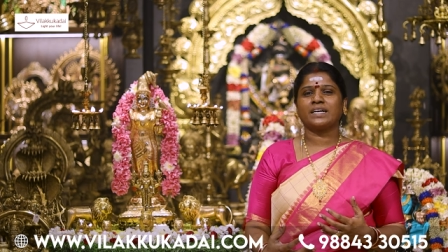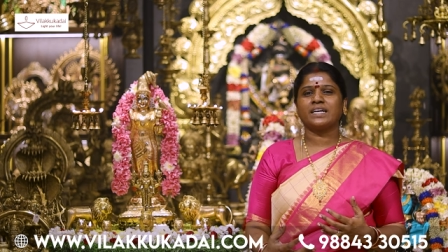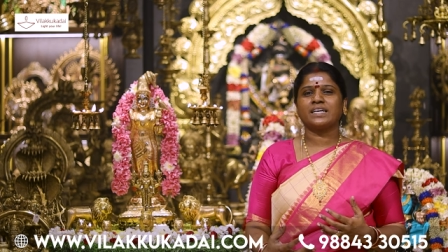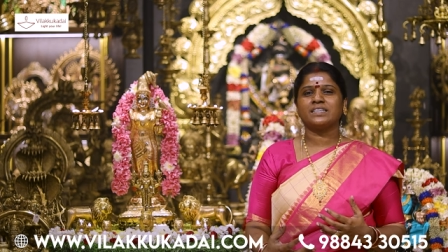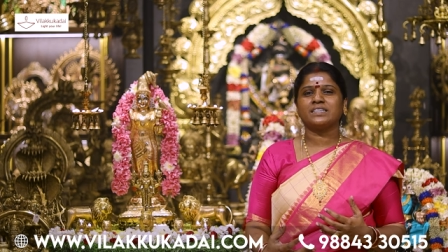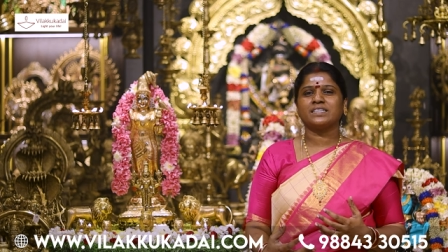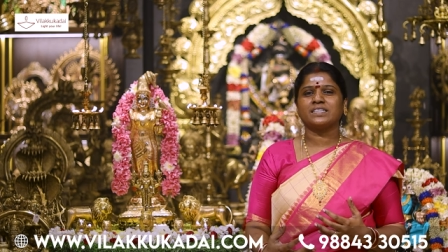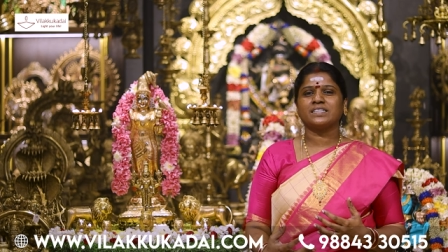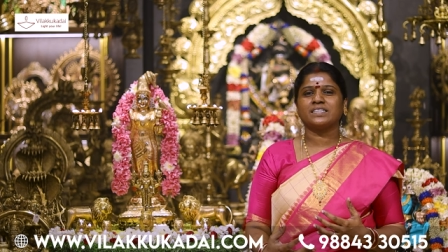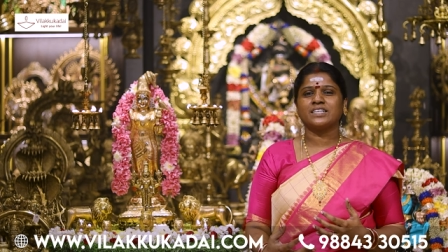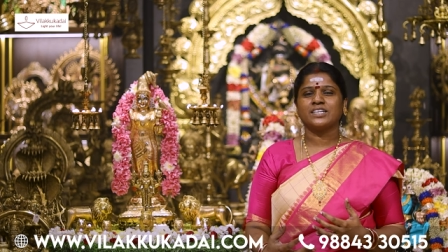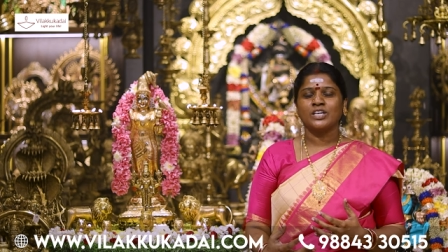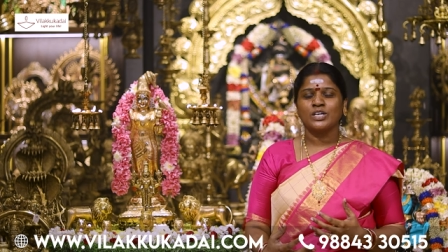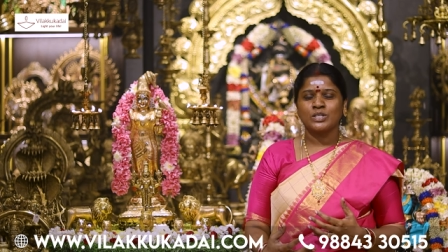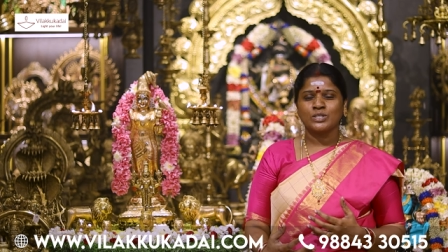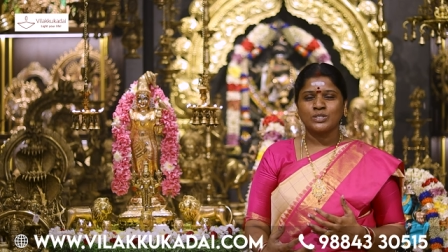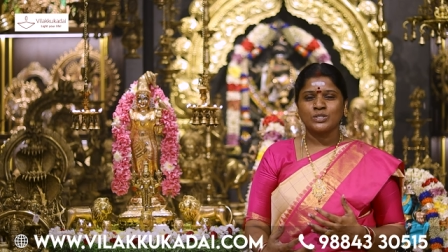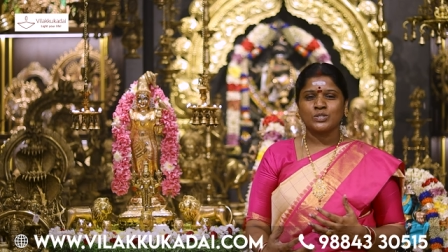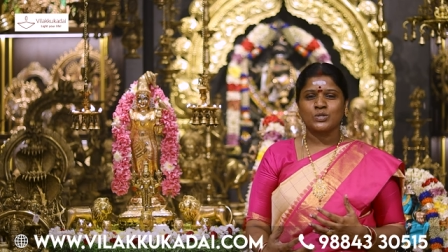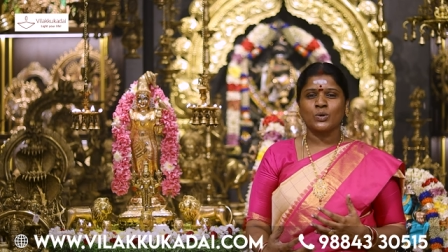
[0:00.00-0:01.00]
நடந்து
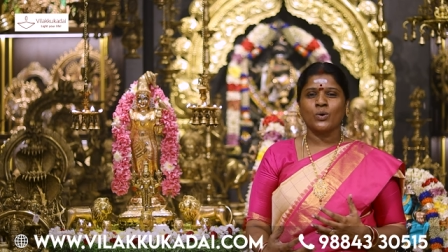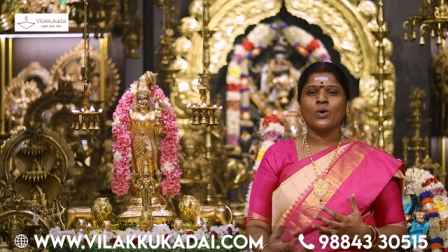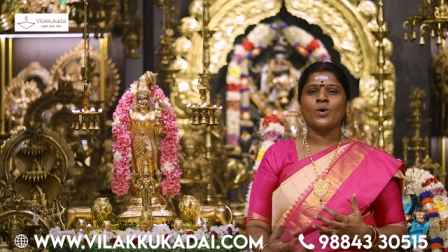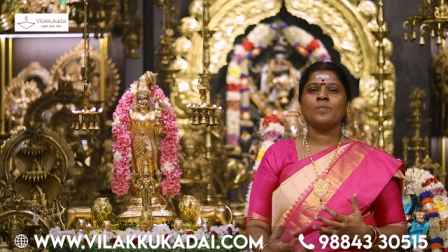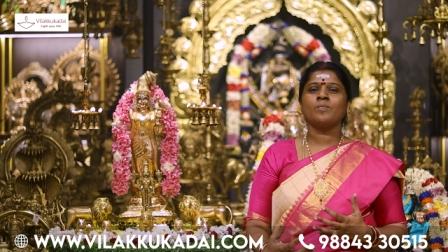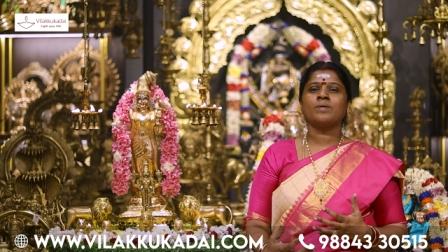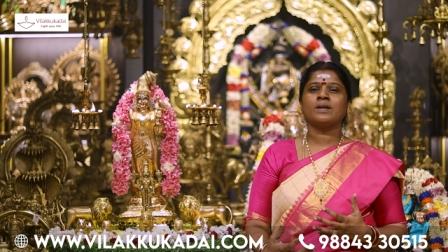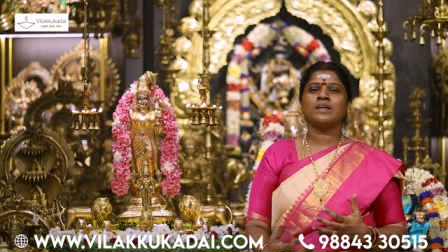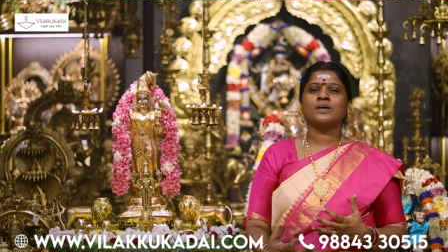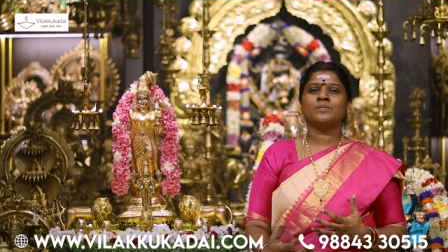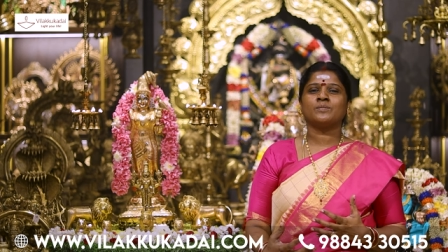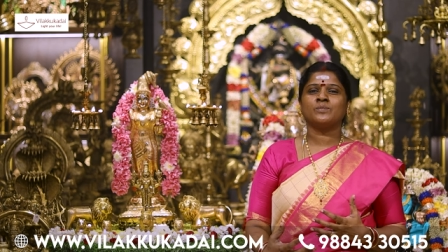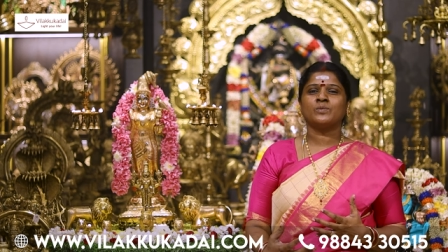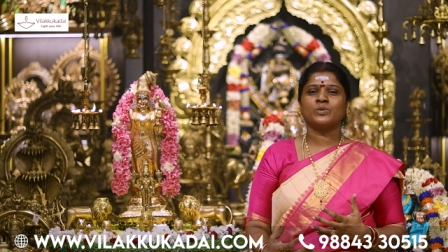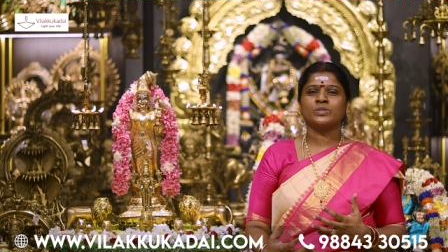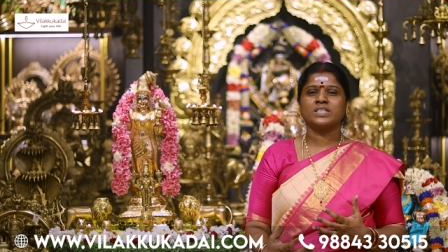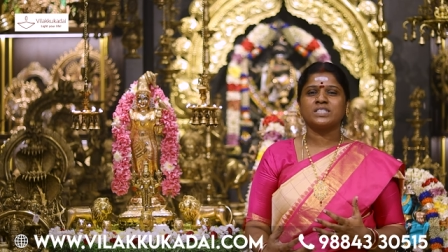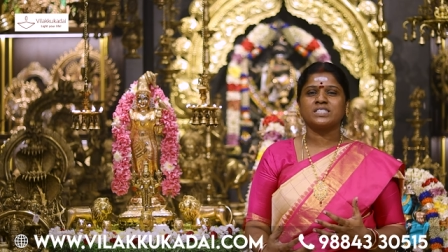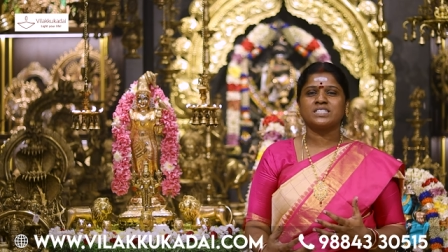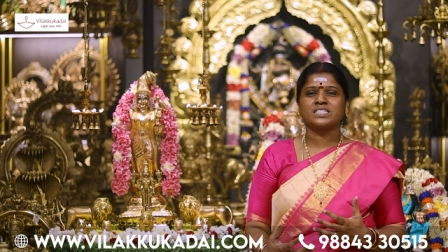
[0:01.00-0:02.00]
சோம்பலை
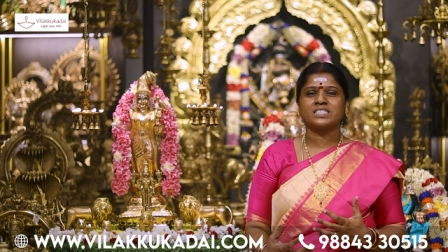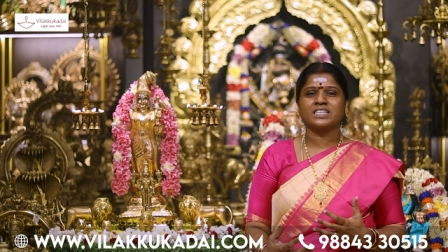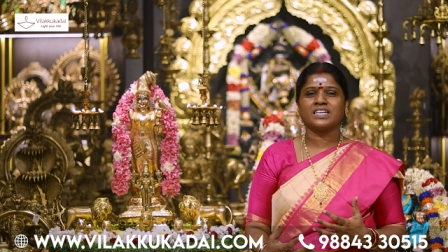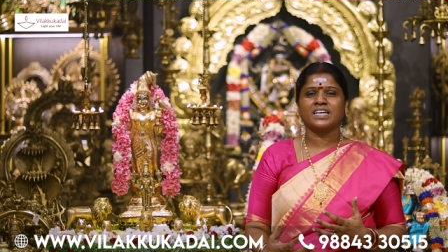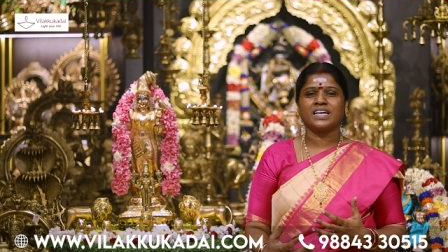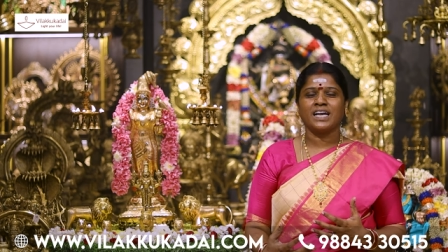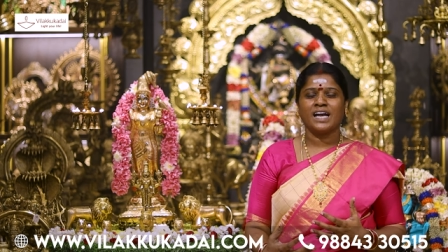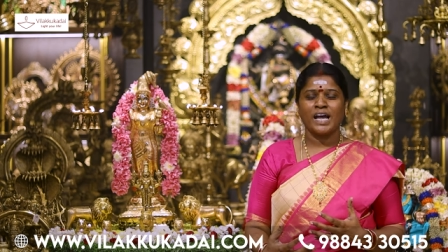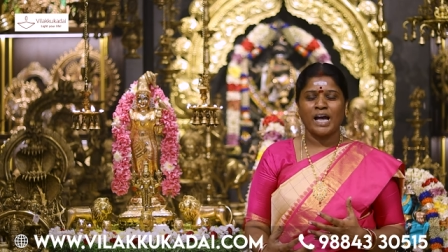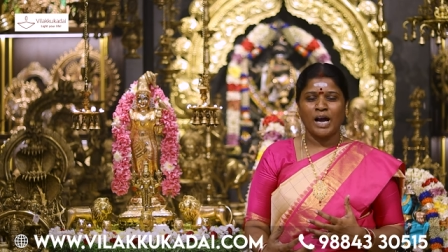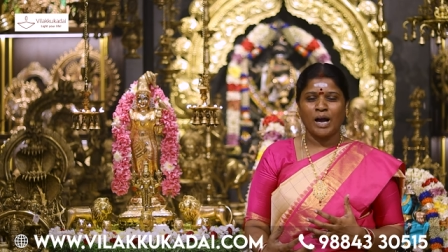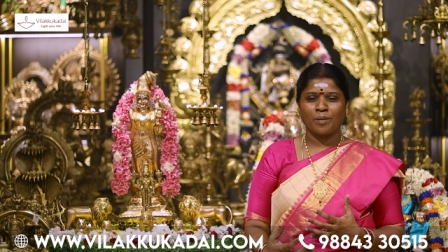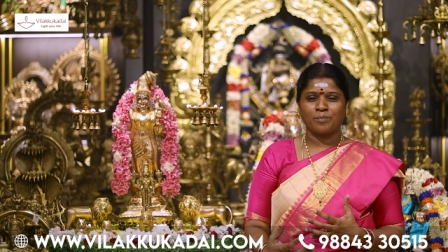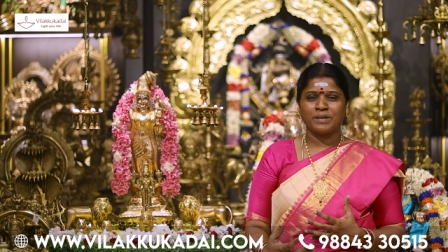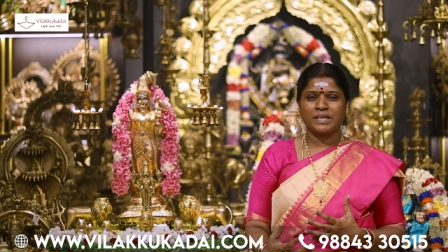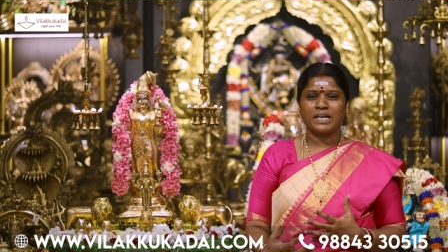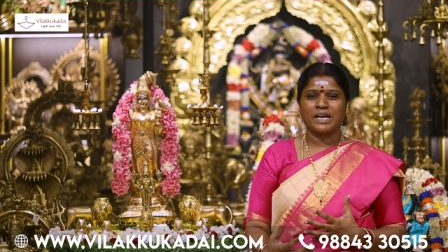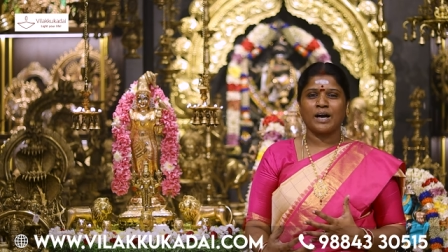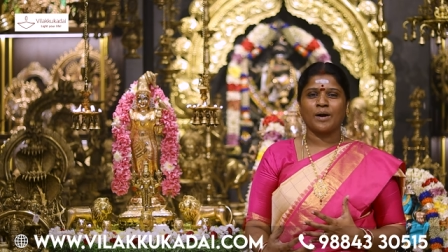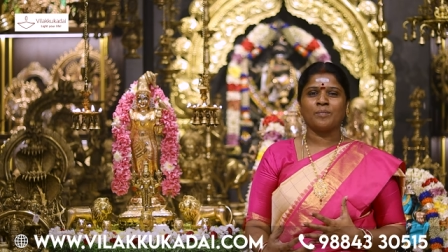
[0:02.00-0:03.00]
முறிச்சு
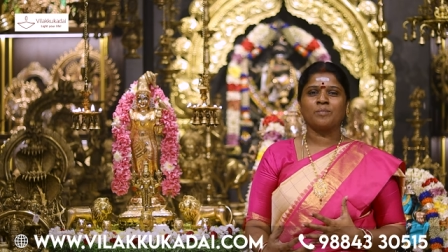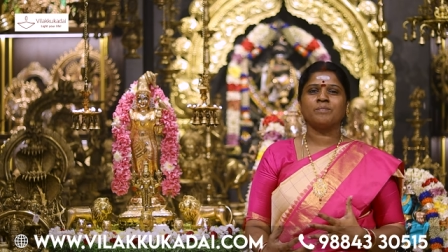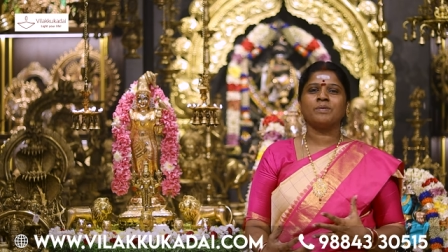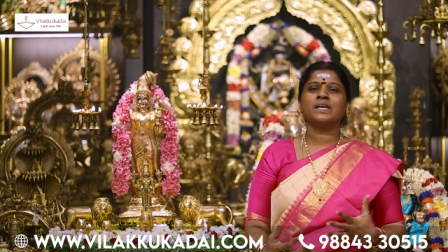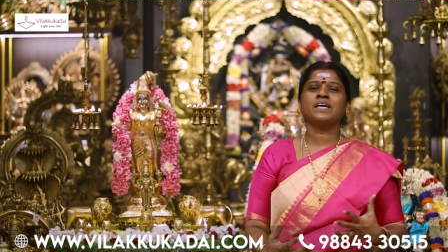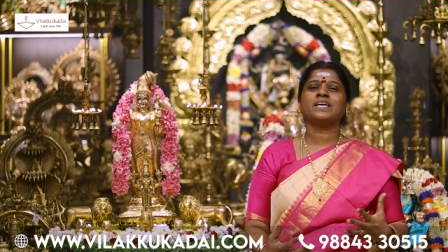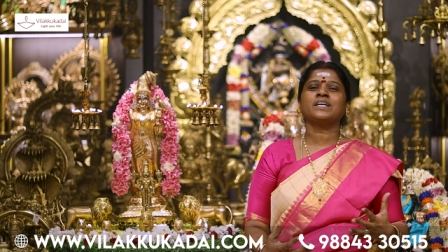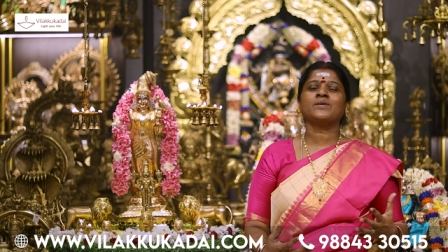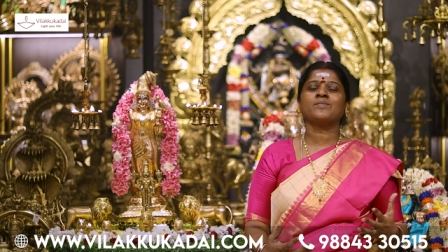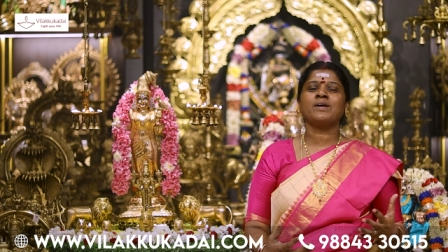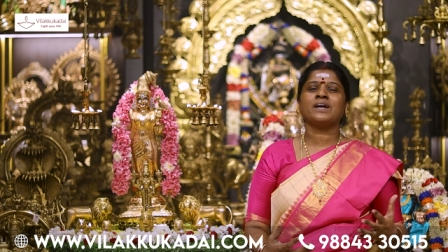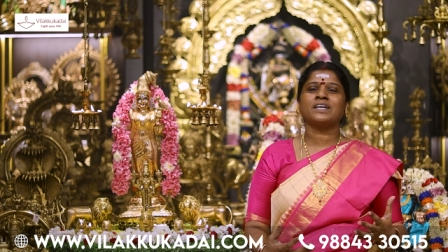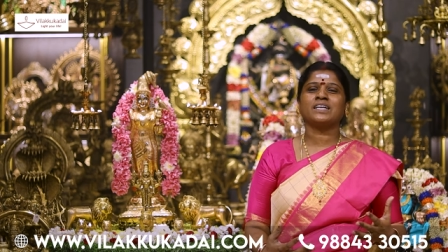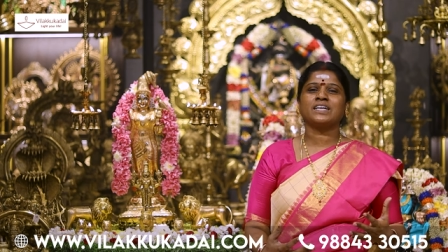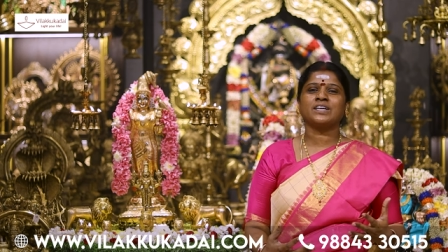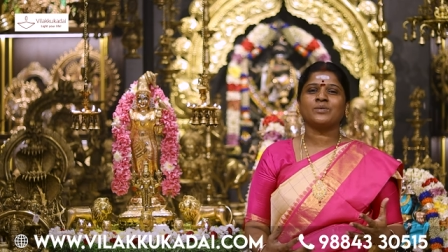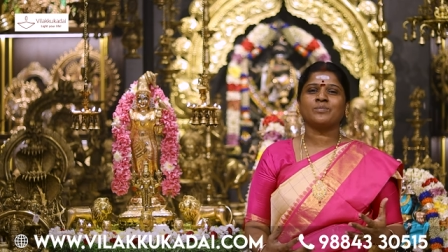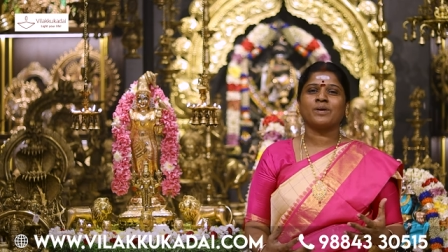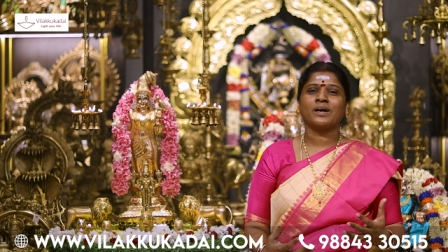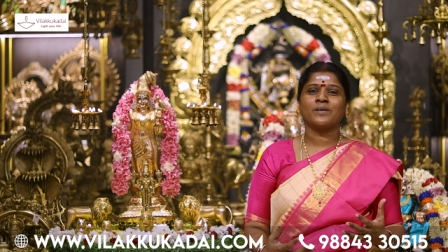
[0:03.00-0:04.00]
அப்படி கம்பீரமா
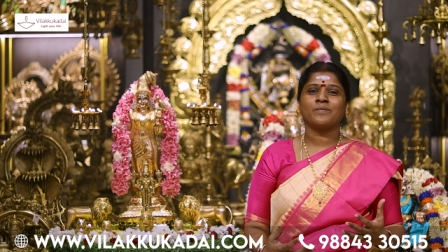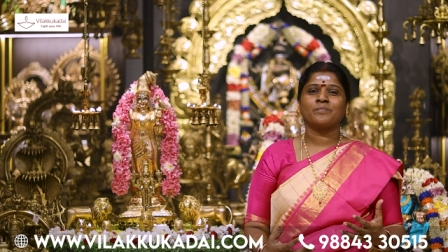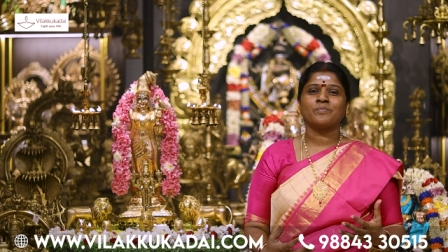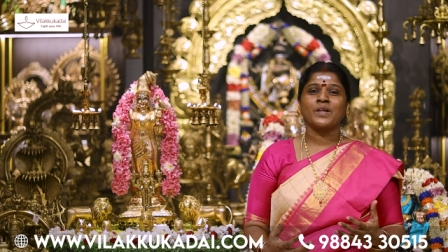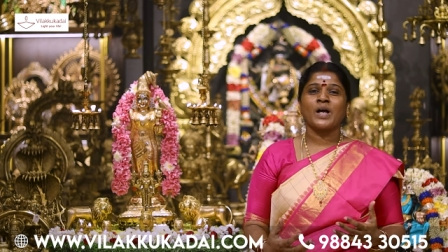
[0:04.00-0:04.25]
நிக்குமா